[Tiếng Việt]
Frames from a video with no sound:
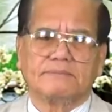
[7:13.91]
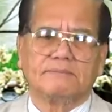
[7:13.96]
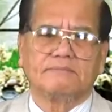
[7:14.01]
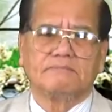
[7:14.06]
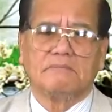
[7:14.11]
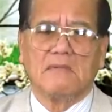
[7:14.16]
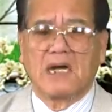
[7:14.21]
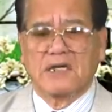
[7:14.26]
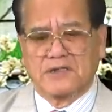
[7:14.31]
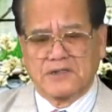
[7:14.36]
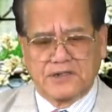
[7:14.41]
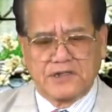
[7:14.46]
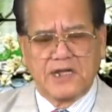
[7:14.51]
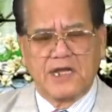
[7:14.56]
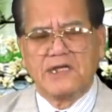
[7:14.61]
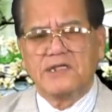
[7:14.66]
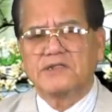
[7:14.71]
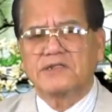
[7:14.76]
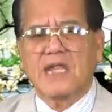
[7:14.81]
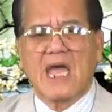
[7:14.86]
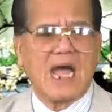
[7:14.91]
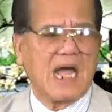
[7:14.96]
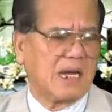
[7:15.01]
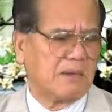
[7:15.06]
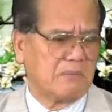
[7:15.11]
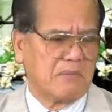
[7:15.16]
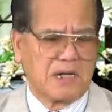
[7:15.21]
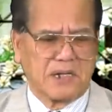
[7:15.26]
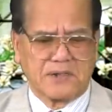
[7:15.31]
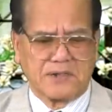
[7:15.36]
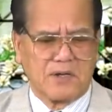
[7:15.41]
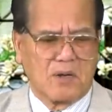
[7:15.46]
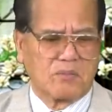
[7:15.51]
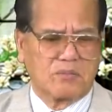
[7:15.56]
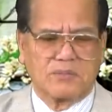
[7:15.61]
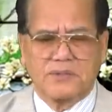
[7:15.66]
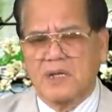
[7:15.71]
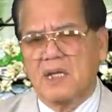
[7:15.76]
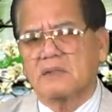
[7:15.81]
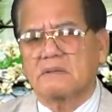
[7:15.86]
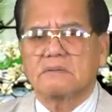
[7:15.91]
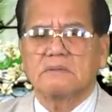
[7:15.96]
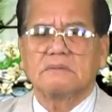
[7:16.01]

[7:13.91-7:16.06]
bằng thiên tai, bằng động đất.